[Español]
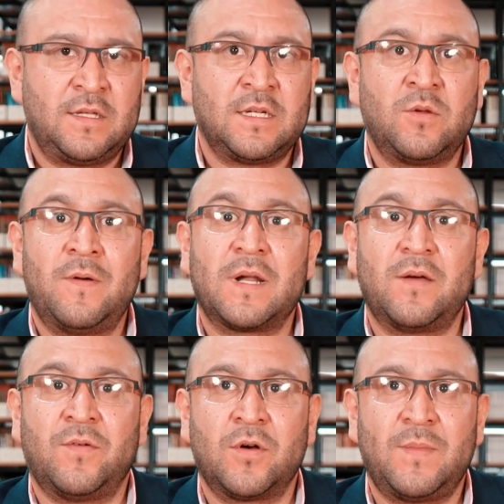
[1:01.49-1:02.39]
esta nueva
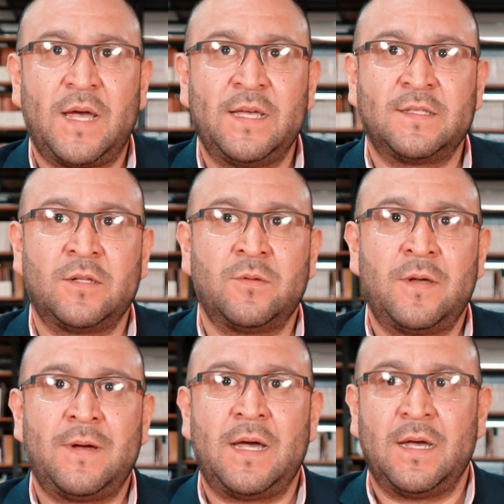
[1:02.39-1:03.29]
reforma, esta
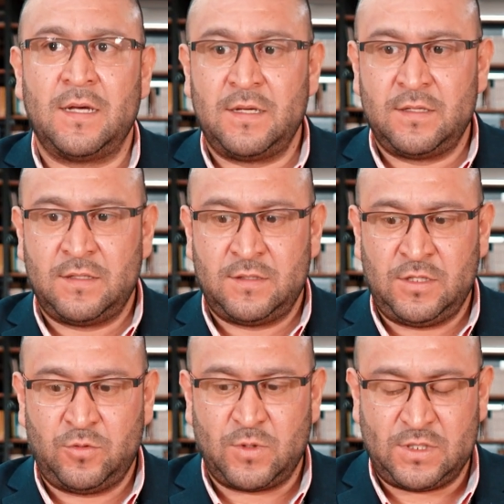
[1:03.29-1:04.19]
nueva
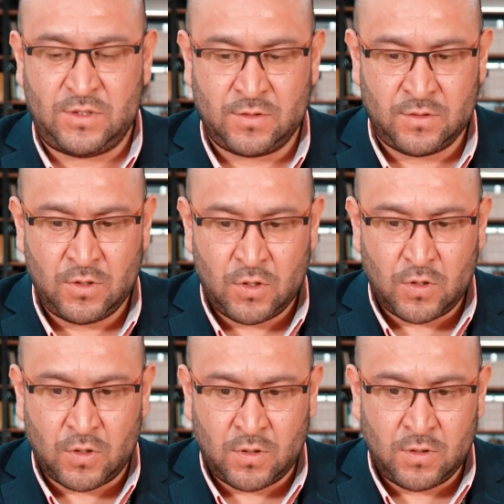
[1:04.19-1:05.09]
situación
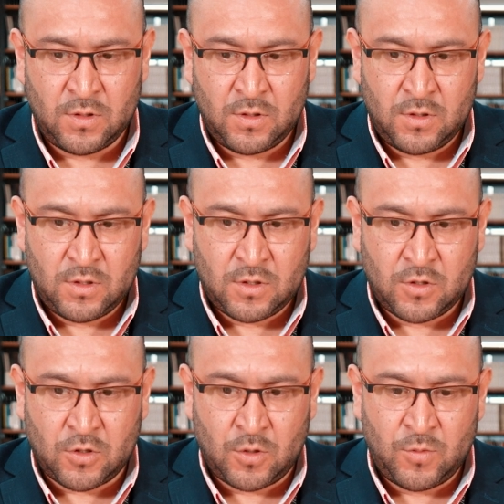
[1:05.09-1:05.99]
o
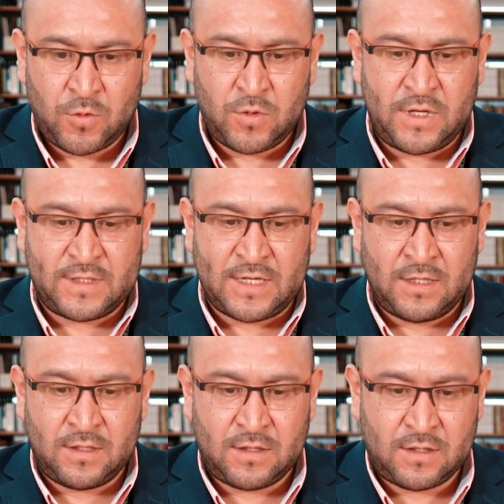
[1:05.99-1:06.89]
cómo
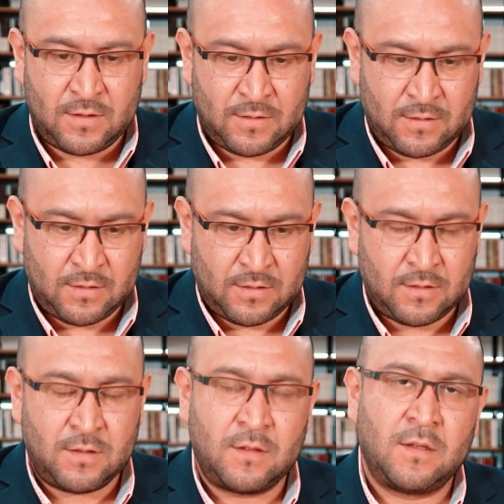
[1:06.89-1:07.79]
están
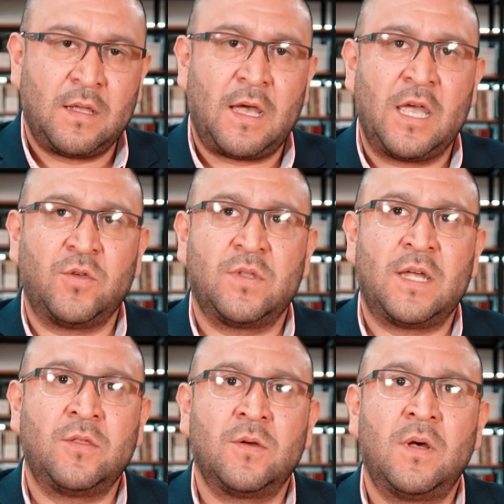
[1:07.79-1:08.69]

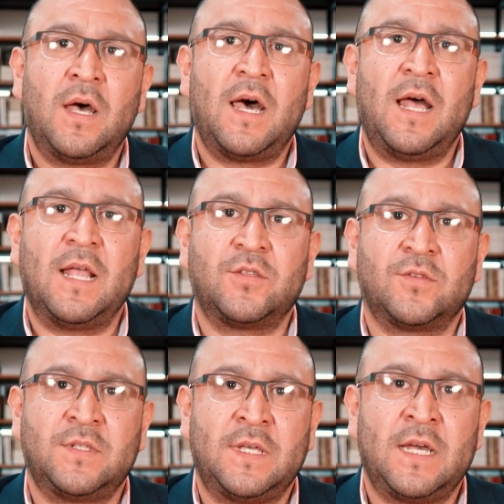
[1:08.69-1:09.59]
ayudando a la
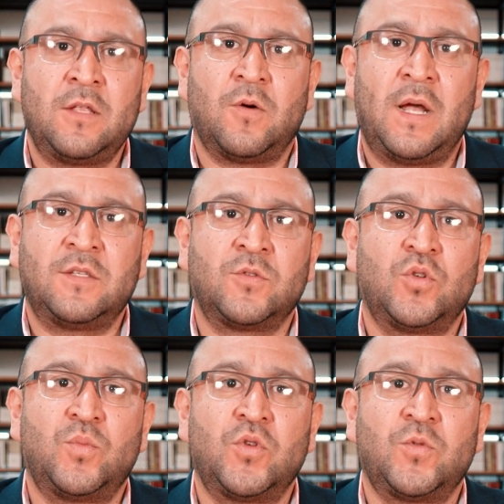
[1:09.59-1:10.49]
sociedad o a esos
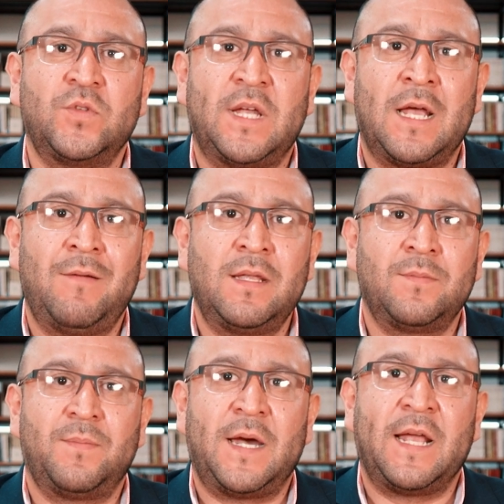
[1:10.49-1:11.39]
grupos
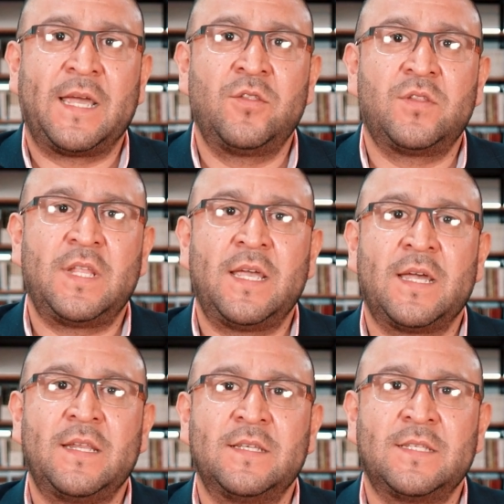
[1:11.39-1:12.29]
vulnerables para que no
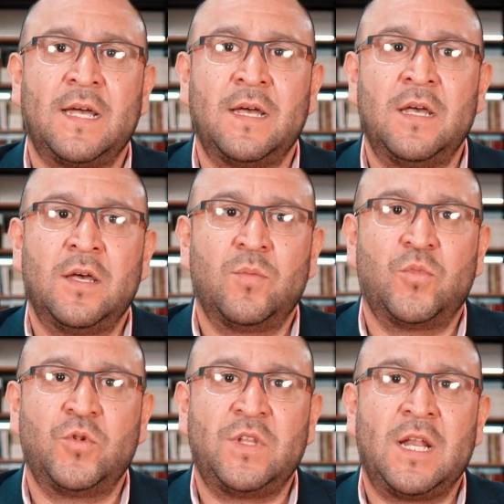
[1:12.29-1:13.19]
tengan esa
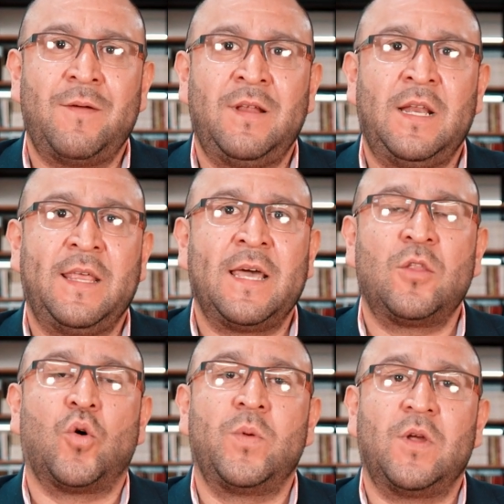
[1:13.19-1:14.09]

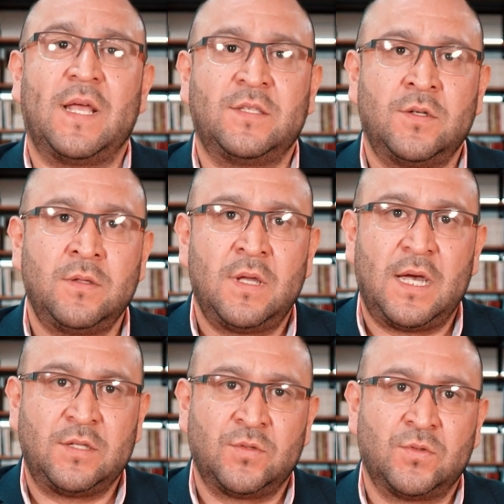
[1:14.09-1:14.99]
vulnerabilidad o violación
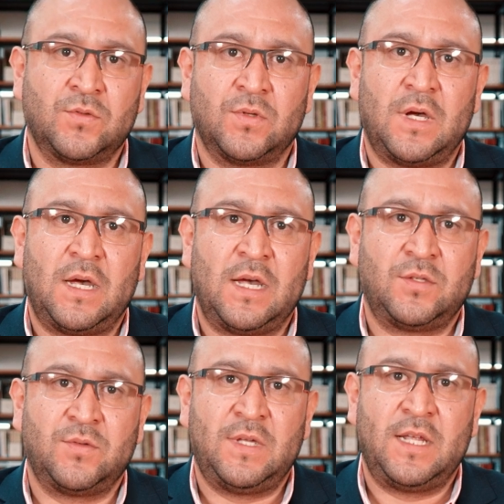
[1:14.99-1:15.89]
a su, a
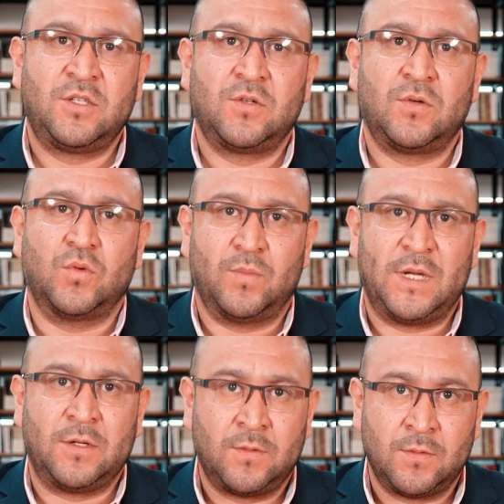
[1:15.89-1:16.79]
su derecho
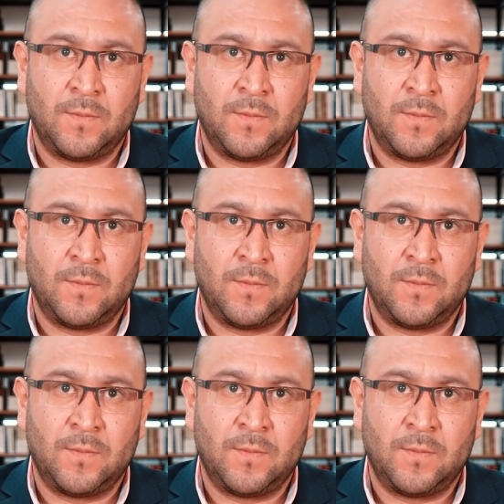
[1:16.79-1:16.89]
humano